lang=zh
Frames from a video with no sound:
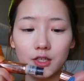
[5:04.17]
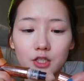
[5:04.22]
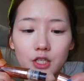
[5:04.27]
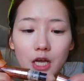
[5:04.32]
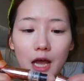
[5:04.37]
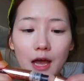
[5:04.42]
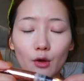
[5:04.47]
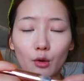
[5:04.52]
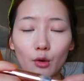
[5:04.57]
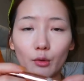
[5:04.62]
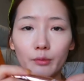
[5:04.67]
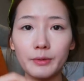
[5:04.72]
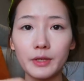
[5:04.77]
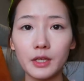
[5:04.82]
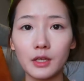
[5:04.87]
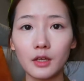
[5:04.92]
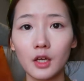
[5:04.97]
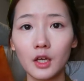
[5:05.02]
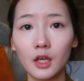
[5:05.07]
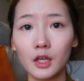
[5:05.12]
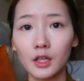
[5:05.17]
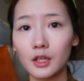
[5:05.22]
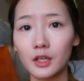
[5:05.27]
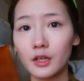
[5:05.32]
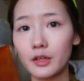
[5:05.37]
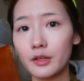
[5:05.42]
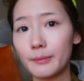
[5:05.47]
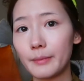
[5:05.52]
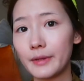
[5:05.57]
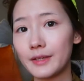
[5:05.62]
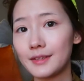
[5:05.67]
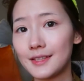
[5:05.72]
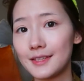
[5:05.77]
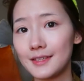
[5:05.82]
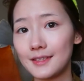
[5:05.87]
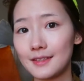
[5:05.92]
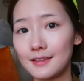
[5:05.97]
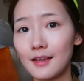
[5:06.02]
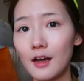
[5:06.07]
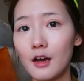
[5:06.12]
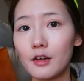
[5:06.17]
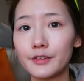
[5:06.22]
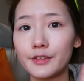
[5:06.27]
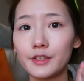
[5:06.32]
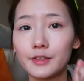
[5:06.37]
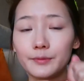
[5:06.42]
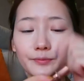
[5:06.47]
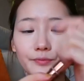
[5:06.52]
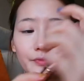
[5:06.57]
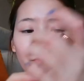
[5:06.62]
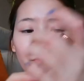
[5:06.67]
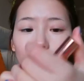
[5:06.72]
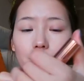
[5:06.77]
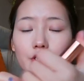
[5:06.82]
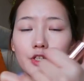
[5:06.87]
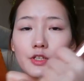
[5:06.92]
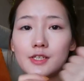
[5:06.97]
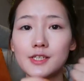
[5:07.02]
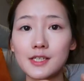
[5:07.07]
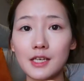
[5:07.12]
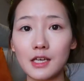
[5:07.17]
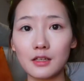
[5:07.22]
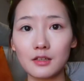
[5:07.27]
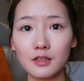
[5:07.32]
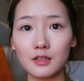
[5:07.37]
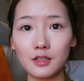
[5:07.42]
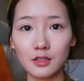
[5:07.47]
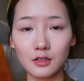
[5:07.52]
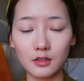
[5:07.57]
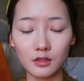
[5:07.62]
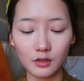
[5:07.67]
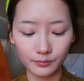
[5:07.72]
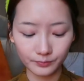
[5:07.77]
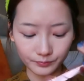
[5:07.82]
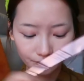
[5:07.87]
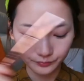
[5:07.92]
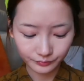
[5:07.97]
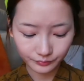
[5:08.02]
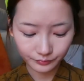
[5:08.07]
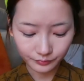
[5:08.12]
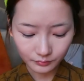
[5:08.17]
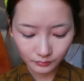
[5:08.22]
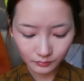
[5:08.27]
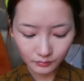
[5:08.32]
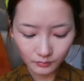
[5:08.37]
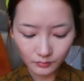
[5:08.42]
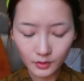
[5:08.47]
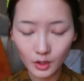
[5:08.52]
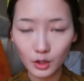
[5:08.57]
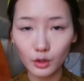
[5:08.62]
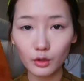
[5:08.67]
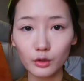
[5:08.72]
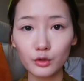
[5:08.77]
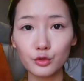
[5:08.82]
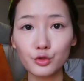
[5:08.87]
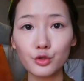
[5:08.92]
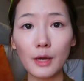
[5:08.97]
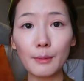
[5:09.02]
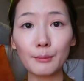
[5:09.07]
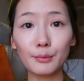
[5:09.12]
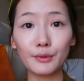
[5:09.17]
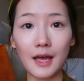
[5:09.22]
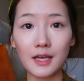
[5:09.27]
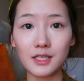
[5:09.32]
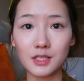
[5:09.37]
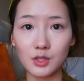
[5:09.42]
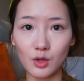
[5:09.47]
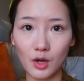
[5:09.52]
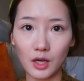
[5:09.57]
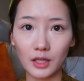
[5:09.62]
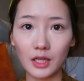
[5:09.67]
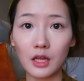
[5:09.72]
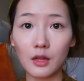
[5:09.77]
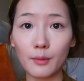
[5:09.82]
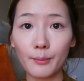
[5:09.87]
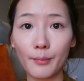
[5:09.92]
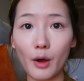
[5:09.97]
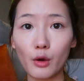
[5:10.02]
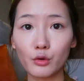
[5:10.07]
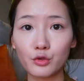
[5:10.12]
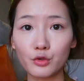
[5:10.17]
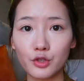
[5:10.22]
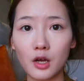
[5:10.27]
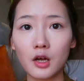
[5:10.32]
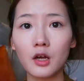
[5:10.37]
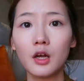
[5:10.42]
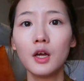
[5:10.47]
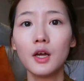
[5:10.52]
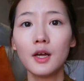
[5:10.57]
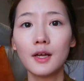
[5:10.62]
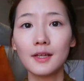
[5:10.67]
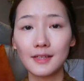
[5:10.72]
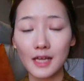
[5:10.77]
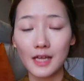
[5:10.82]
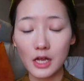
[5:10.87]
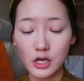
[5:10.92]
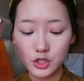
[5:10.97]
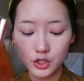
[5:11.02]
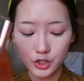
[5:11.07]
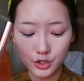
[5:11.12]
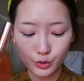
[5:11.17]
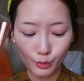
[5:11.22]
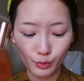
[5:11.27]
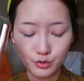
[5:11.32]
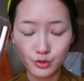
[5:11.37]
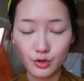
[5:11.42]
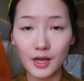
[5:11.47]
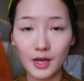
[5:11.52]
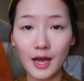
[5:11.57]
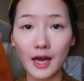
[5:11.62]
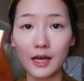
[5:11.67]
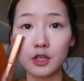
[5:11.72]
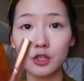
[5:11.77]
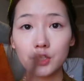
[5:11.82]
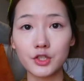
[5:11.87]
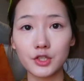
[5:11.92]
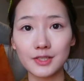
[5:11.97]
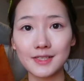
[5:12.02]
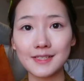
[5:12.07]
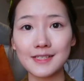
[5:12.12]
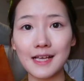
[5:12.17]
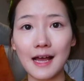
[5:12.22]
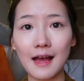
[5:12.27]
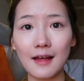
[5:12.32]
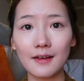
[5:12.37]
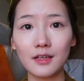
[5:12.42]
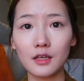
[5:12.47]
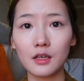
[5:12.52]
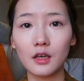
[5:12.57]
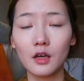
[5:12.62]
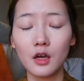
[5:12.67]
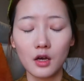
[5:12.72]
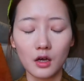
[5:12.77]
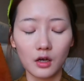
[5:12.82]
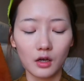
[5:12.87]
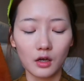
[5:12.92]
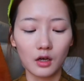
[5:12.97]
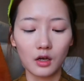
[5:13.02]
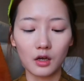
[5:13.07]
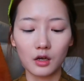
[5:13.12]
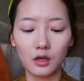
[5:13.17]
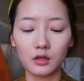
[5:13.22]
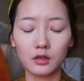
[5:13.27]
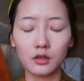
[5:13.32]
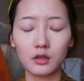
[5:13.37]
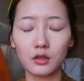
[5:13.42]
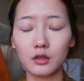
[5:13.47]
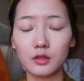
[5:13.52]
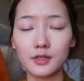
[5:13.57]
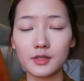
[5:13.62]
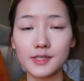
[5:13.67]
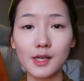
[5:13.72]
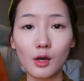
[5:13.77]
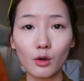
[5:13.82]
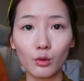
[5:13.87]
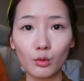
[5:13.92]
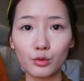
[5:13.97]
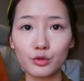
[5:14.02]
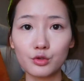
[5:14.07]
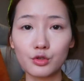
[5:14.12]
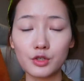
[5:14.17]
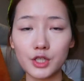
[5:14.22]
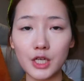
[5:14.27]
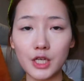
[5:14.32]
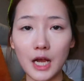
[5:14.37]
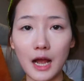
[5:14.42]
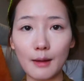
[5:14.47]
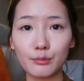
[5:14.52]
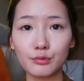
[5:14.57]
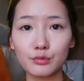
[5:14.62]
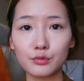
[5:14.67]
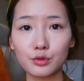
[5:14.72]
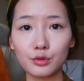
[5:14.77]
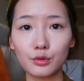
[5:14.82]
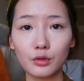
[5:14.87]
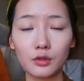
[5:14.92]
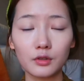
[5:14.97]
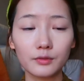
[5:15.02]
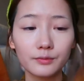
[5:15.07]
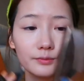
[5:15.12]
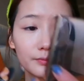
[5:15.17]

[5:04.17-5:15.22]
一支爱用品跟你们提到的这个 C T 的，虽然不太喜欢它的包装，但是我觉得它的遮瑕力，呃，和效果确实还不错。